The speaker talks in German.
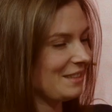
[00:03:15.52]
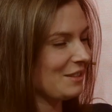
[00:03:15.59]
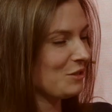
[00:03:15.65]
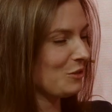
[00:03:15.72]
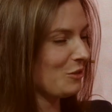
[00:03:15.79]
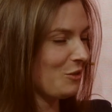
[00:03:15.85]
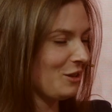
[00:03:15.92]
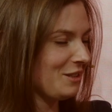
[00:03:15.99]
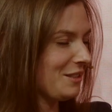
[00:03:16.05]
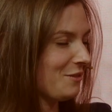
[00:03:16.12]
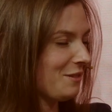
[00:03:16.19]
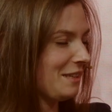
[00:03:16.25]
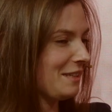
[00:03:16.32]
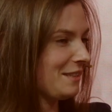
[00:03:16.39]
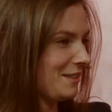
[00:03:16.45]
Das hört sich
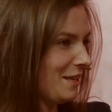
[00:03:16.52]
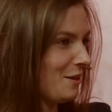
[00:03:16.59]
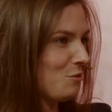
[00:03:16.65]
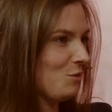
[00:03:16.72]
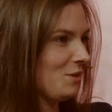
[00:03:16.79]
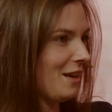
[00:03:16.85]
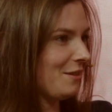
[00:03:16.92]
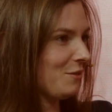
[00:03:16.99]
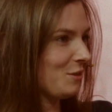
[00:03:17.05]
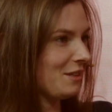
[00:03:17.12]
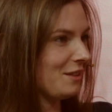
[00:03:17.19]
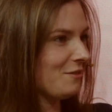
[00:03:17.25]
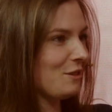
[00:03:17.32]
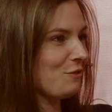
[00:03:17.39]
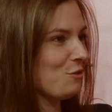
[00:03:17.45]
wirklich sehr gut an und
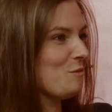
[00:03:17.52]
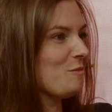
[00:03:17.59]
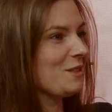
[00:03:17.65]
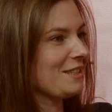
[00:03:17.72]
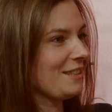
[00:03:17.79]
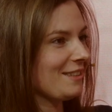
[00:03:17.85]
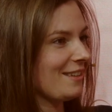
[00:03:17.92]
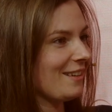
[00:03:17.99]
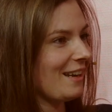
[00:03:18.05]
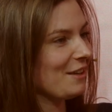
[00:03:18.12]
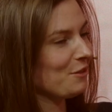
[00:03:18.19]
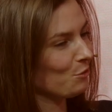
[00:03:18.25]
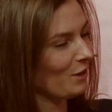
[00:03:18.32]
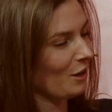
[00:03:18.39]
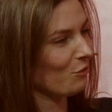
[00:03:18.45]
irgendwie fühlt man sich dann
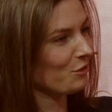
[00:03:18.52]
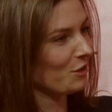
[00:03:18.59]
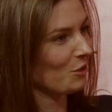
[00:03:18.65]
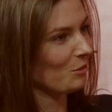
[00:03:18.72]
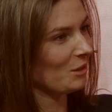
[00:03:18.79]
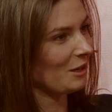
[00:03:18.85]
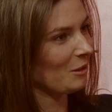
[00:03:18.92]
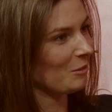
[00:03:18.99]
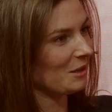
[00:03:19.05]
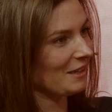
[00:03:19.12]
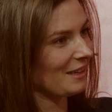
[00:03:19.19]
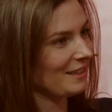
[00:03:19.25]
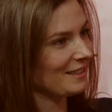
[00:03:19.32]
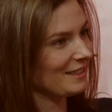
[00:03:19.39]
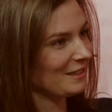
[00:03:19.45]
gleich gut aufgenommen, glaube ich,
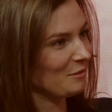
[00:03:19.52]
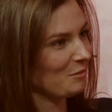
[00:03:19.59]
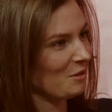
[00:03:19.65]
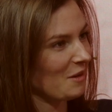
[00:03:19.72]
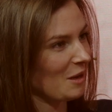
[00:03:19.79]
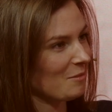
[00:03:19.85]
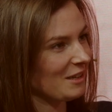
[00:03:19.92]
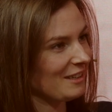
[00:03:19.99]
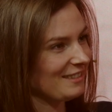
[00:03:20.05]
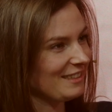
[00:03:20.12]
als Bewerber.